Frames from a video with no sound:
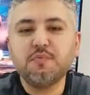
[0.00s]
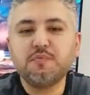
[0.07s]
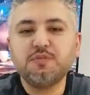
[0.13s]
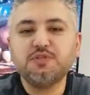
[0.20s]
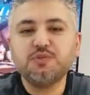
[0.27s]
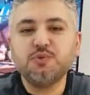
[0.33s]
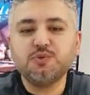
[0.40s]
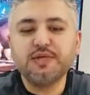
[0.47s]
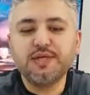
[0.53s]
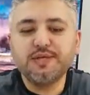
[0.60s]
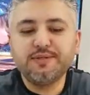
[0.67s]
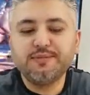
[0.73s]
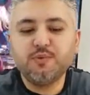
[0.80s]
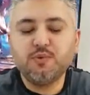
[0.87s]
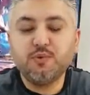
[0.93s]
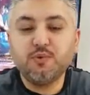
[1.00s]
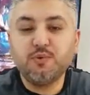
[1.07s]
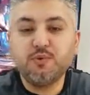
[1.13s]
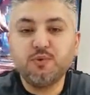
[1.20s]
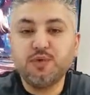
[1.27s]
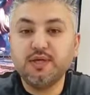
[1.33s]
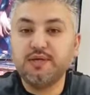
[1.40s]
مشكورين
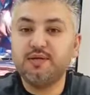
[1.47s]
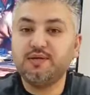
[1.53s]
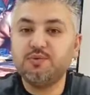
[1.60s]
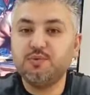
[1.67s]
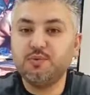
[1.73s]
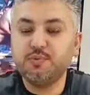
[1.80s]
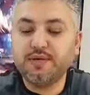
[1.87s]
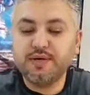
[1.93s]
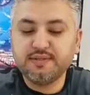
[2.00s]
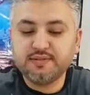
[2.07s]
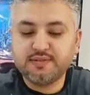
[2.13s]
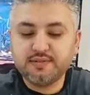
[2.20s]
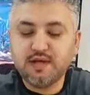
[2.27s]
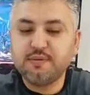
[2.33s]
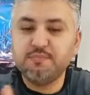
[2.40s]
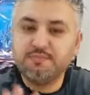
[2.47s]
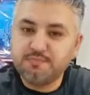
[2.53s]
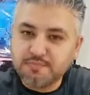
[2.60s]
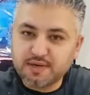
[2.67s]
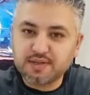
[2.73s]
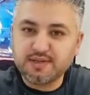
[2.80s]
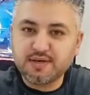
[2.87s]
وايه وبعد هم
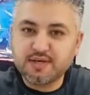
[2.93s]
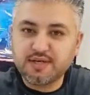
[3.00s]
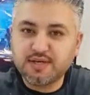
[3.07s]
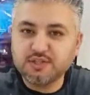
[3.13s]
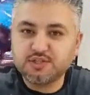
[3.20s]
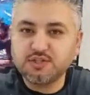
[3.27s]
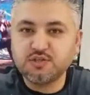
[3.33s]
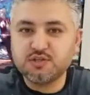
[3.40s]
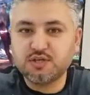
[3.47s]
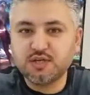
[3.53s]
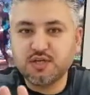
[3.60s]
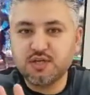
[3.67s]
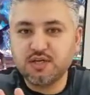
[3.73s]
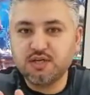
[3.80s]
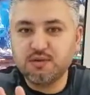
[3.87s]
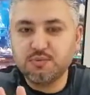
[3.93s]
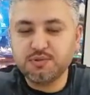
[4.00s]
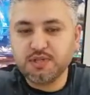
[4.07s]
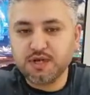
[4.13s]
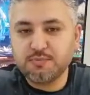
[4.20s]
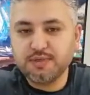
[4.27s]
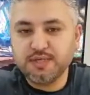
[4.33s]
مره ثانيه اشكر كل
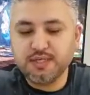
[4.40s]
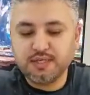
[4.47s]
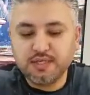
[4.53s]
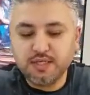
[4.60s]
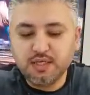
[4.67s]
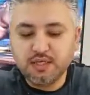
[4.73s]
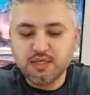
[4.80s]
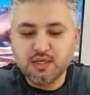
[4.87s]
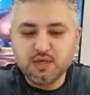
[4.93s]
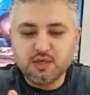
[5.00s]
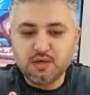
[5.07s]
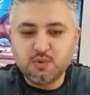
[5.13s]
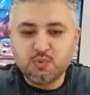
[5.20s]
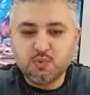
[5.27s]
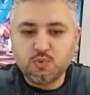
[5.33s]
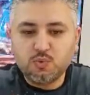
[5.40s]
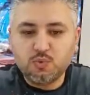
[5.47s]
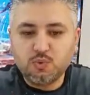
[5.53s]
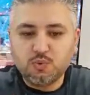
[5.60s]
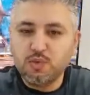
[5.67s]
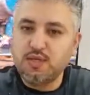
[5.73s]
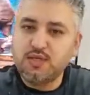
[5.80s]
متابعيني
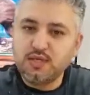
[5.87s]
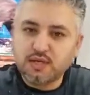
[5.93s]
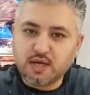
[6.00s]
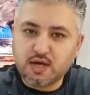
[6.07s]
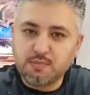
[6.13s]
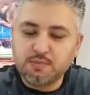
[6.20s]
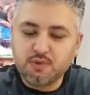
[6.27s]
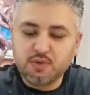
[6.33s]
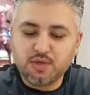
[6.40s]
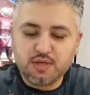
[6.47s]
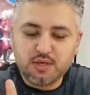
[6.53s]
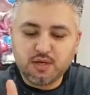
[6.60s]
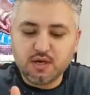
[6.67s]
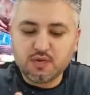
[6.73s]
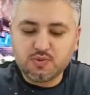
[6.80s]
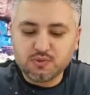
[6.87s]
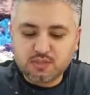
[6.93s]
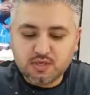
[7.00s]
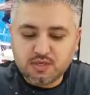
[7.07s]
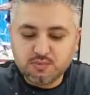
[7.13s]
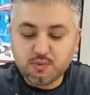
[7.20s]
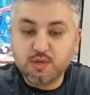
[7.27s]
واللي قابلوني هناك
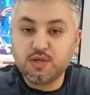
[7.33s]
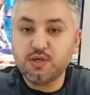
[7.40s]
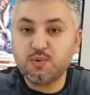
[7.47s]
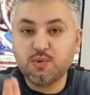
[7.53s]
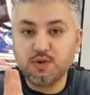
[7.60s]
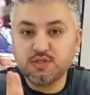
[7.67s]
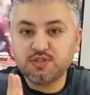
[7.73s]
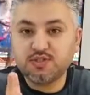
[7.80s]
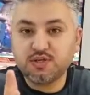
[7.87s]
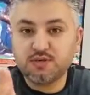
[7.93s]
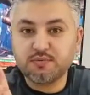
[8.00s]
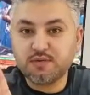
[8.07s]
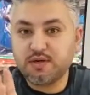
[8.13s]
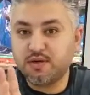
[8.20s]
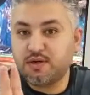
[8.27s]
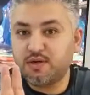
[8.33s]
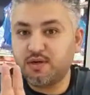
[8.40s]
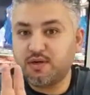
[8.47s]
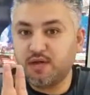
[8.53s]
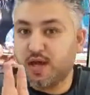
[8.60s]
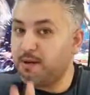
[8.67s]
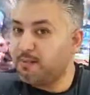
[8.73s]
وسلموا عليه واشكر
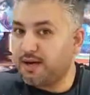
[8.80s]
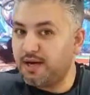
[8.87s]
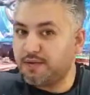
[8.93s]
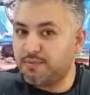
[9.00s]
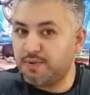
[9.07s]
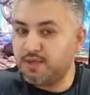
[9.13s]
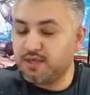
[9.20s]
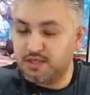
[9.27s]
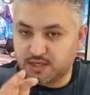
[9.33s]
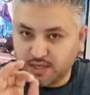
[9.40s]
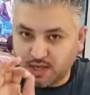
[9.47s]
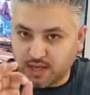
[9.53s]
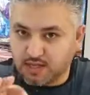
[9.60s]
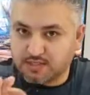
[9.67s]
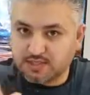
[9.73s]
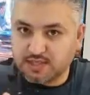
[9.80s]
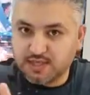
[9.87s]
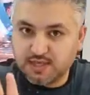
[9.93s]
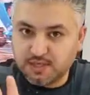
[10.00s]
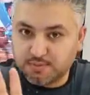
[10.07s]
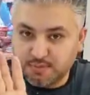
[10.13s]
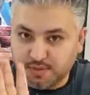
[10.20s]
آه، حبايبي
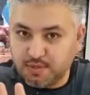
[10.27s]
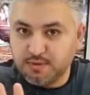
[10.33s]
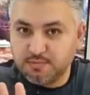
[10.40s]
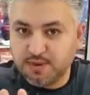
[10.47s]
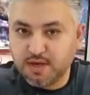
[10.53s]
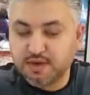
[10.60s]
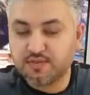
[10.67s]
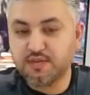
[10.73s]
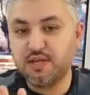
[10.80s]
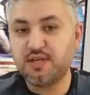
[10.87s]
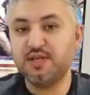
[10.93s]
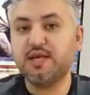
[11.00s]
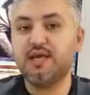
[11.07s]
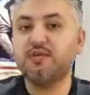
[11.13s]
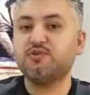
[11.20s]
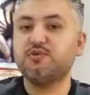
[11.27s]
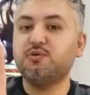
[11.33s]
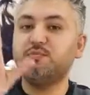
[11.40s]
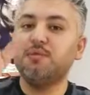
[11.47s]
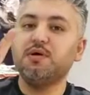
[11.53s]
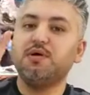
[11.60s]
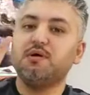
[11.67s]
الخاصين بالمعرض اللي
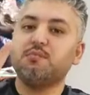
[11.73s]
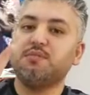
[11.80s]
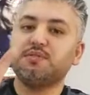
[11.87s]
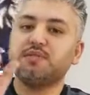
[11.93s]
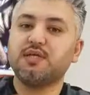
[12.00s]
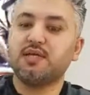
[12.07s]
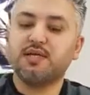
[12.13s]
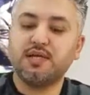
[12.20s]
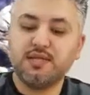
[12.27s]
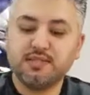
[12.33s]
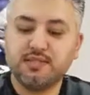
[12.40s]
لقيتهم منطقه